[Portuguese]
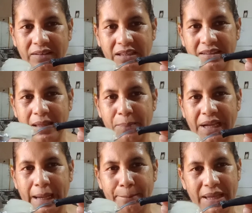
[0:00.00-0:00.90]
quiser
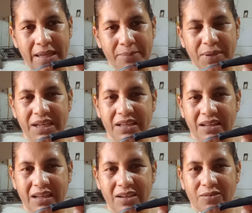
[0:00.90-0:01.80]
picar bem
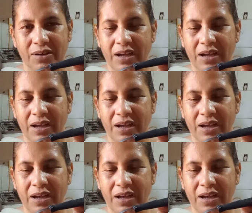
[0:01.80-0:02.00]
pequenininho,